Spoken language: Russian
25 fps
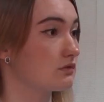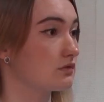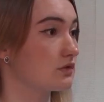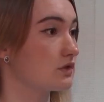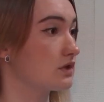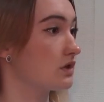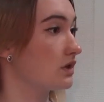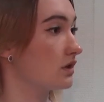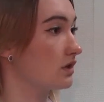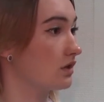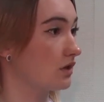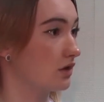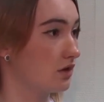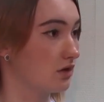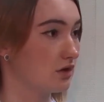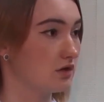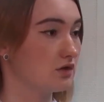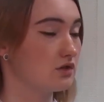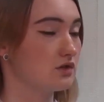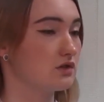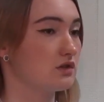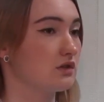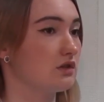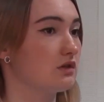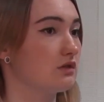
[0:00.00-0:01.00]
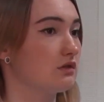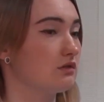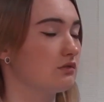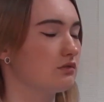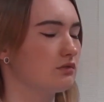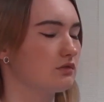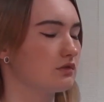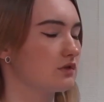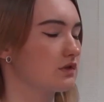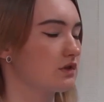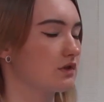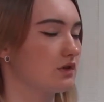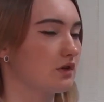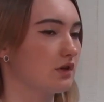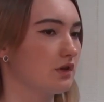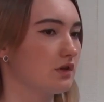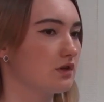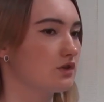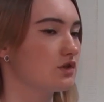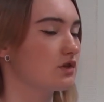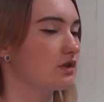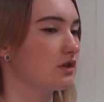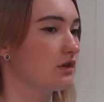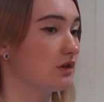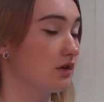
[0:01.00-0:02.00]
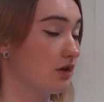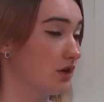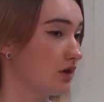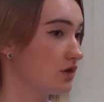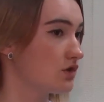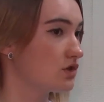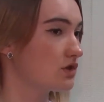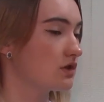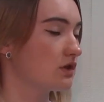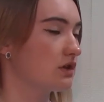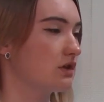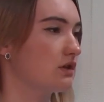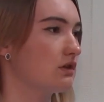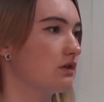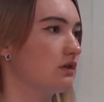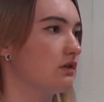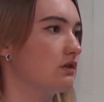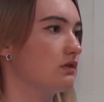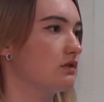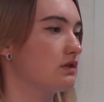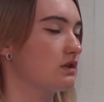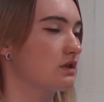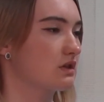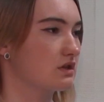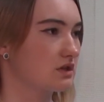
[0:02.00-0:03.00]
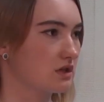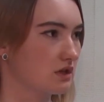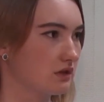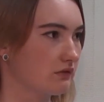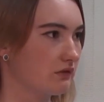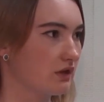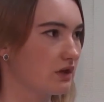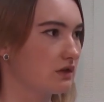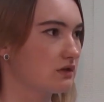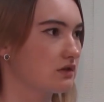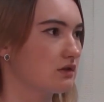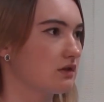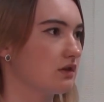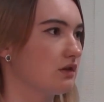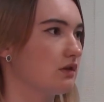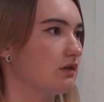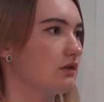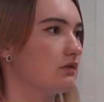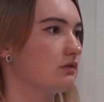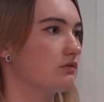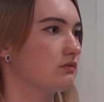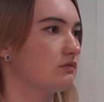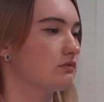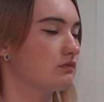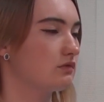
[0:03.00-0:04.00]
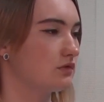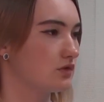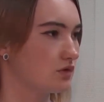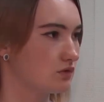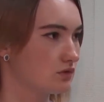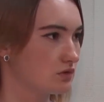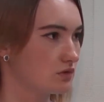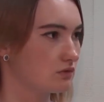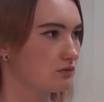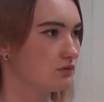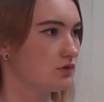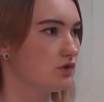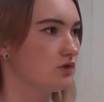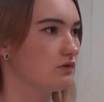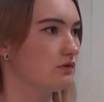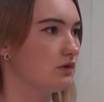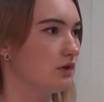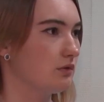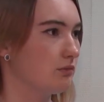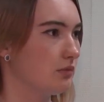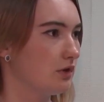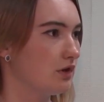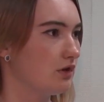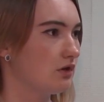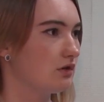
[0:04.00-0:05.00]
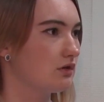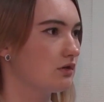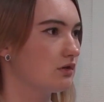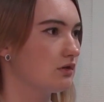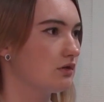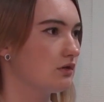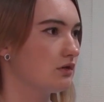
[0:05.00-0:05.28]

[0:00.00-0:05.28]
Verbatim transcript: Старогреческий, ой, старогреческий, греческий, старославянский. Все заучивали, пели.